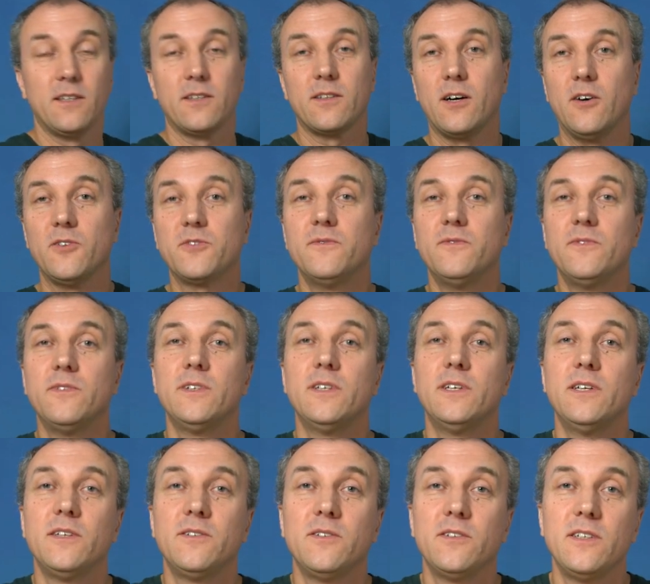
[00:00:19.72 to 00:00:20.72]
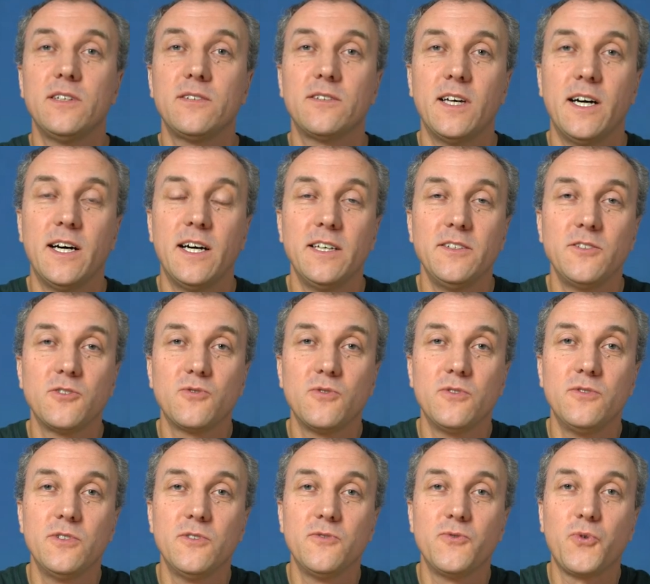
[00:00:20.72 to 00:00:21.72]
Draußen ist es jetzt eine
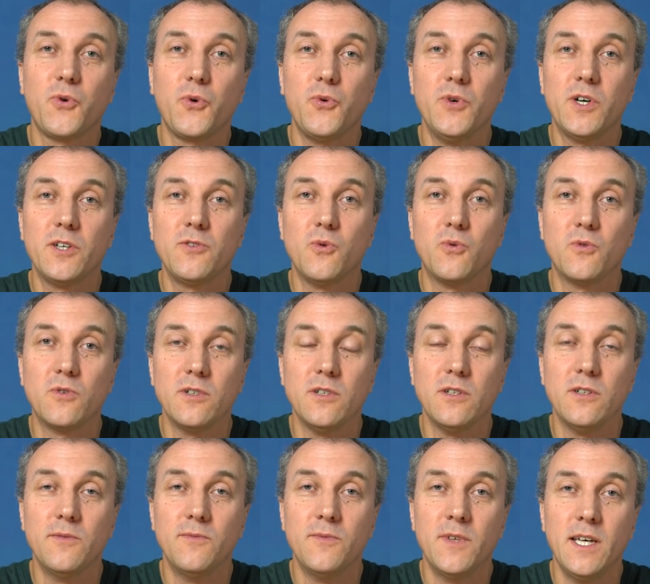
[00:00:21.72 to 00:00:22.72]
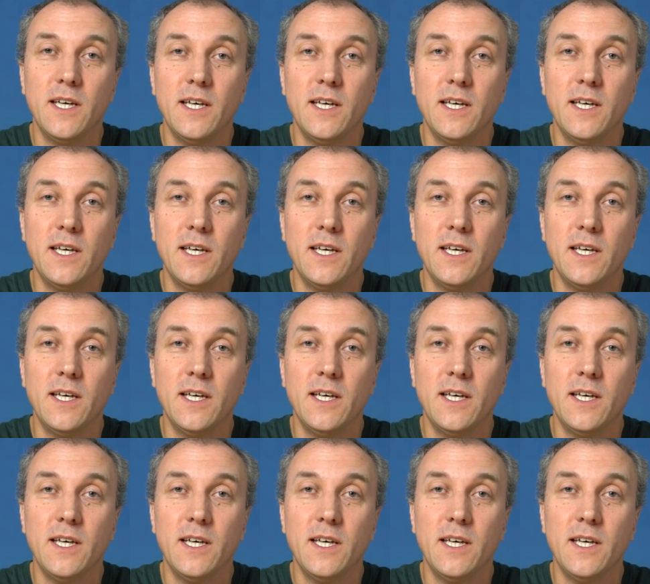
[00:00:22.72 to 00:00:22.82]
Stunde früher dunkel.